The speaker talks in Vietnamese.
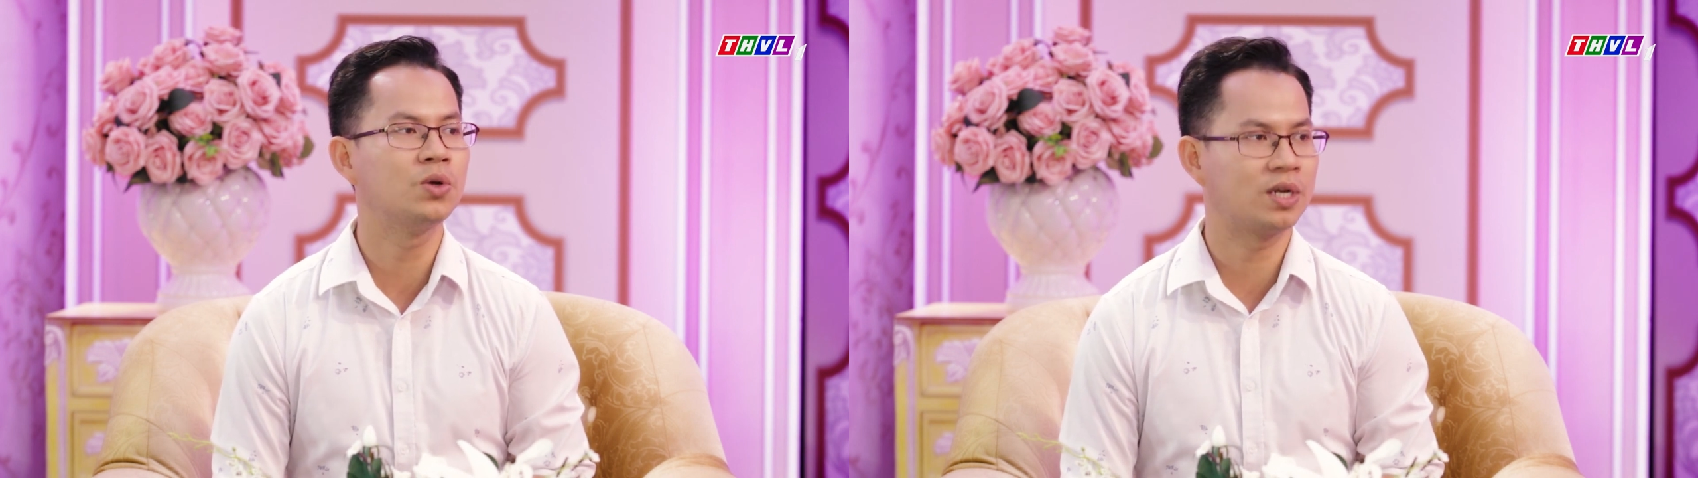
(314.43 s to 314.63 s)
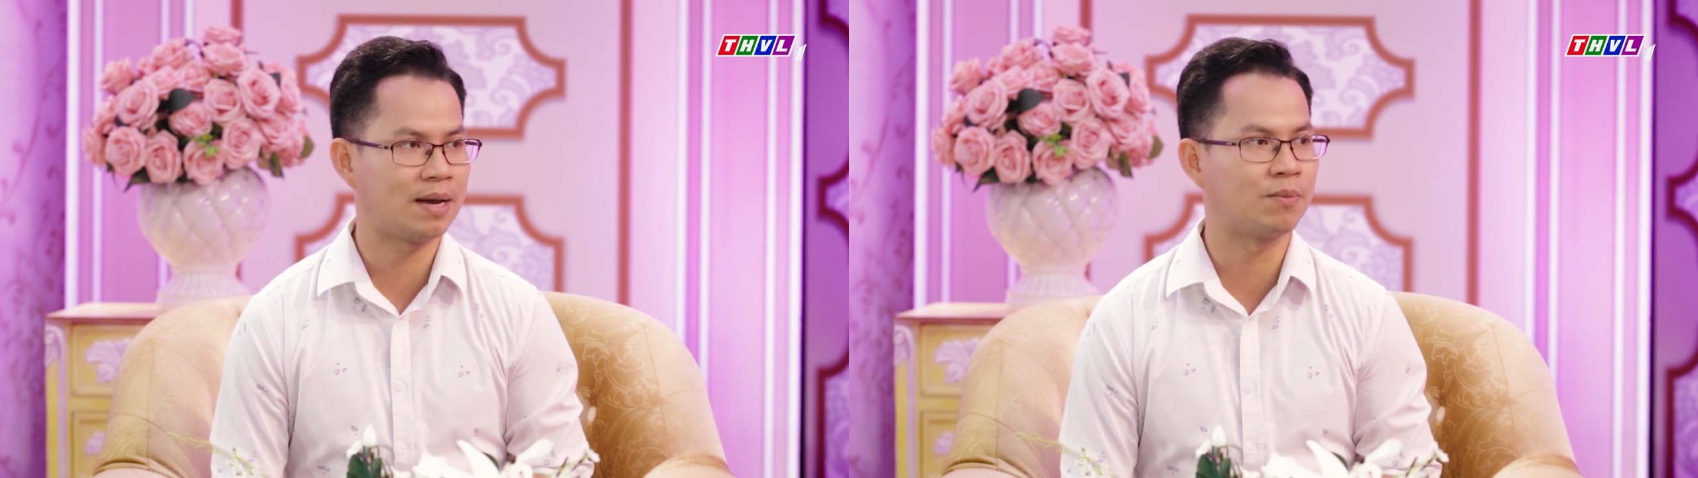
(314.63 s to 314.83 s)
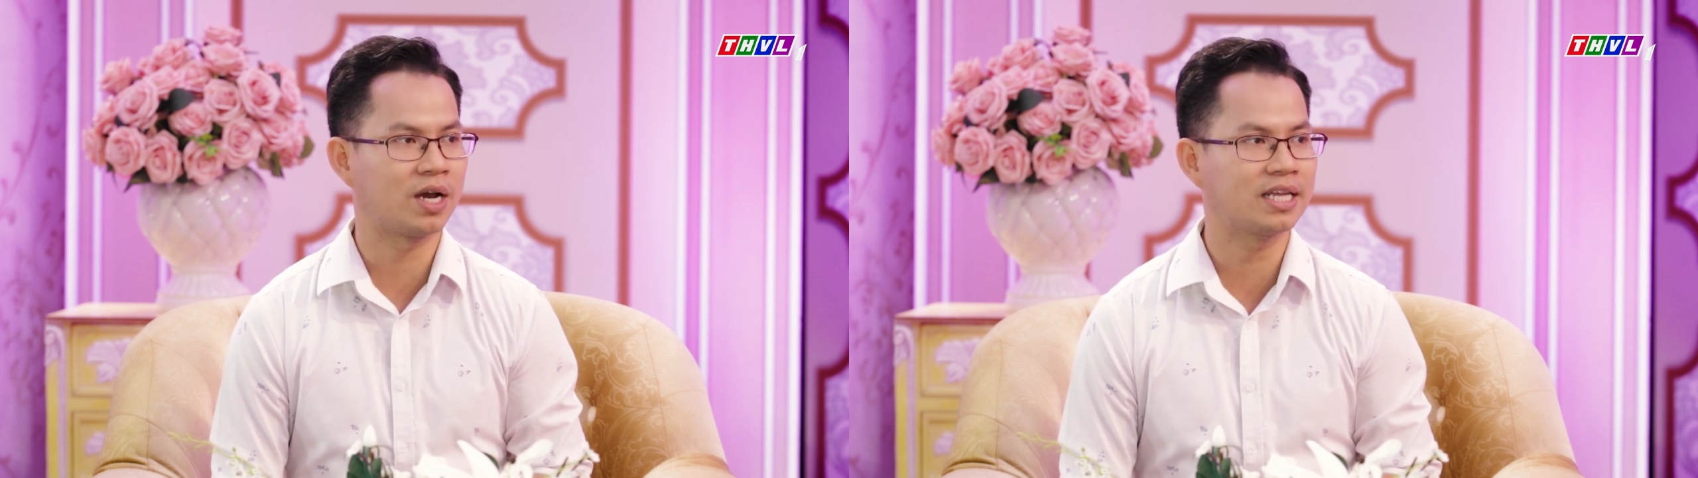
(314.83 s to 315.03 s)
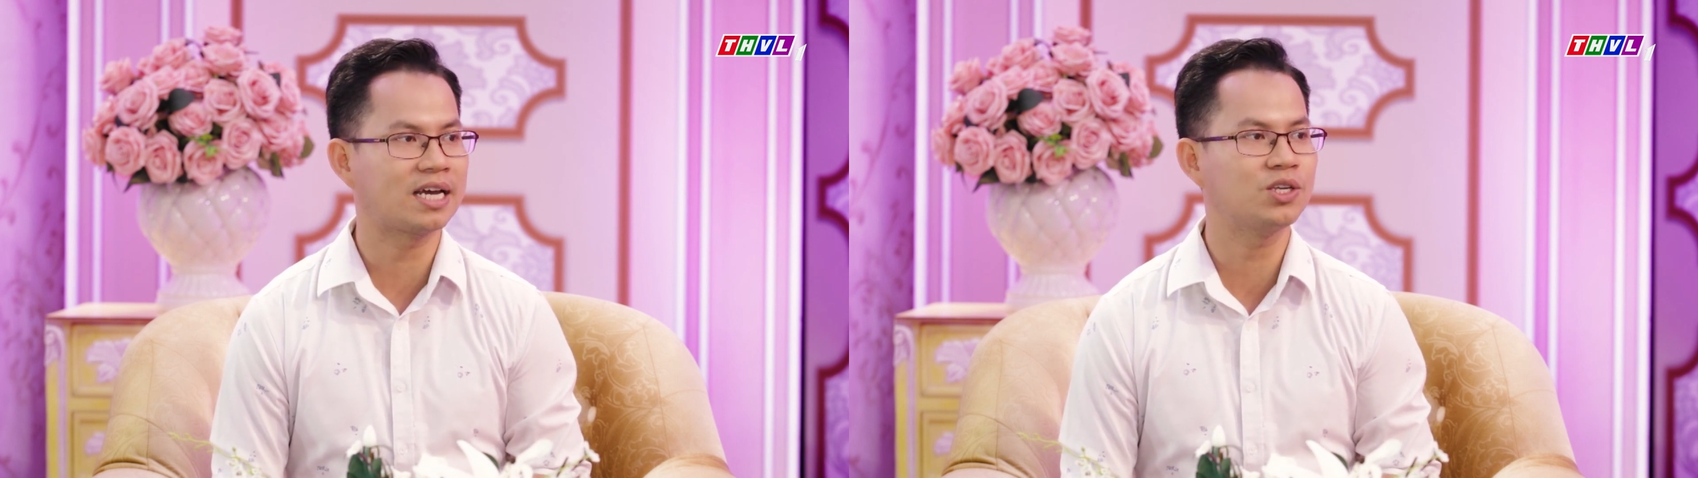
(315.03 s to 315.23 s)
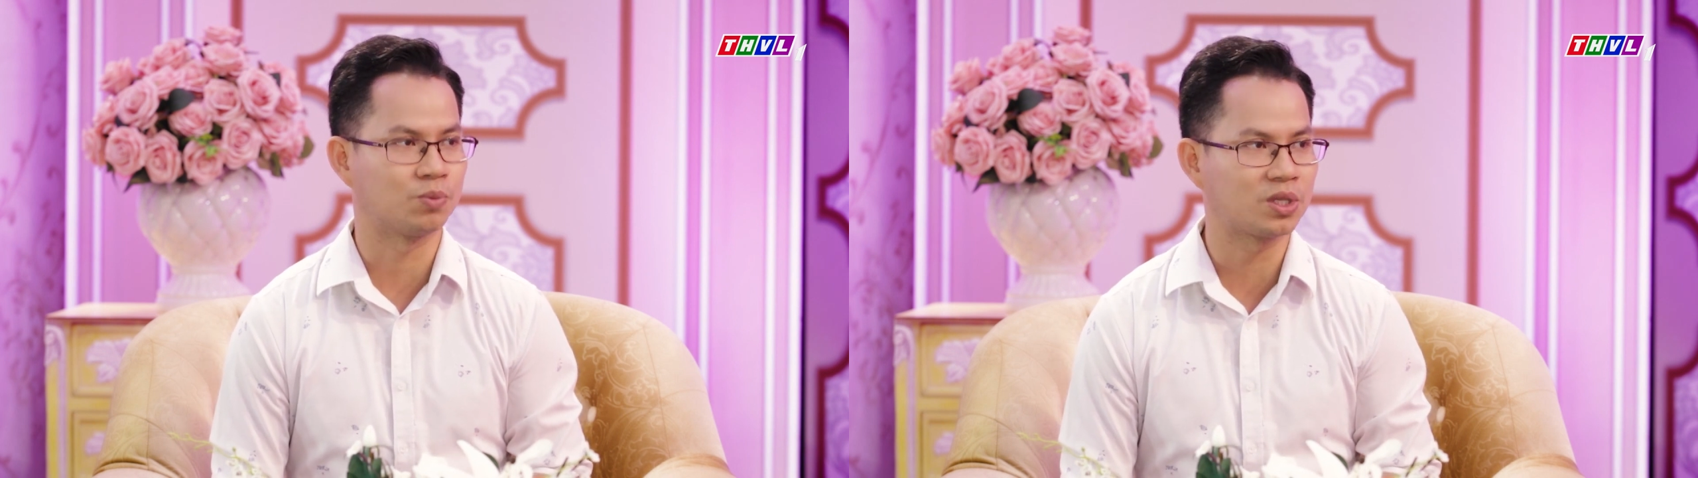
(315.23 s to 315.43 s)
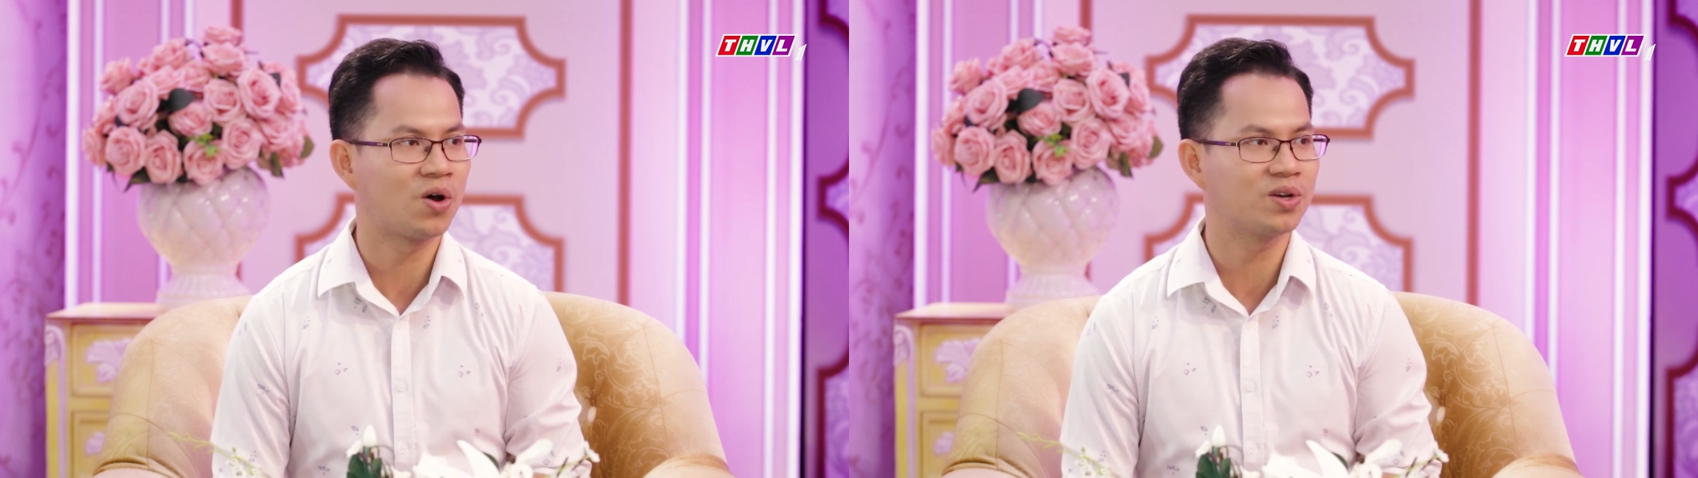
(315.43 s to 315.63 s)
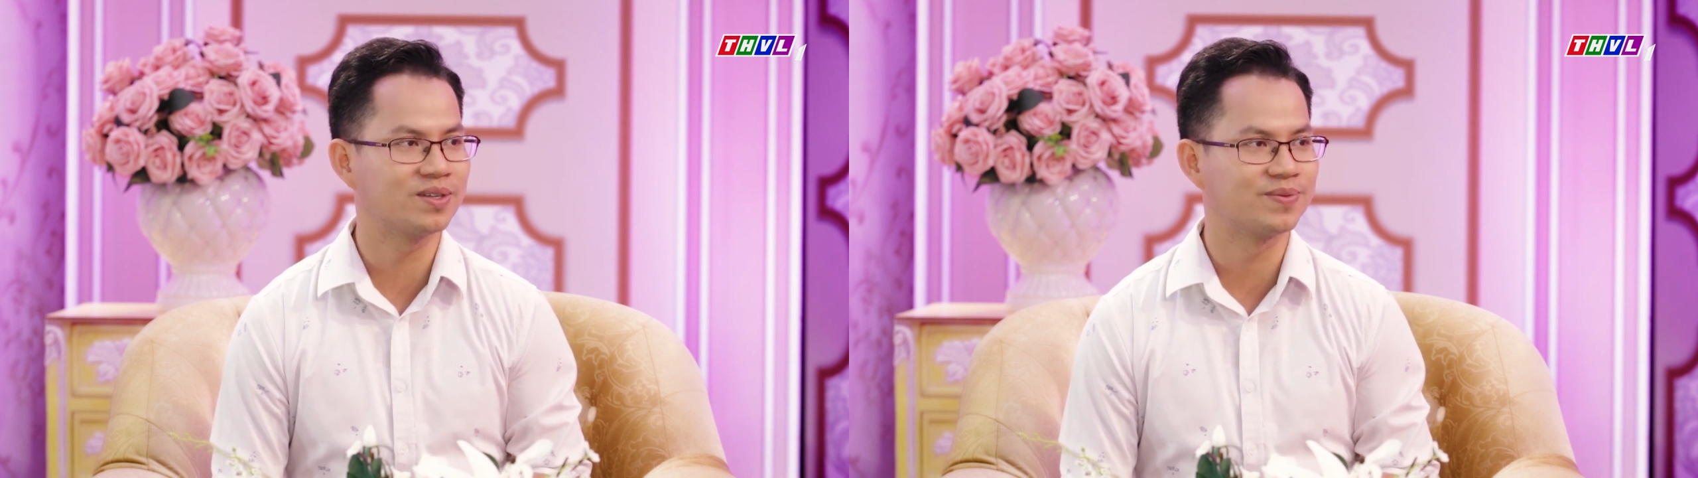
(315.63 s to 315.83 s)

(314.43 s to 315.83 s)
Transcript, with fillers: luôn là một cái tác dụng tốt.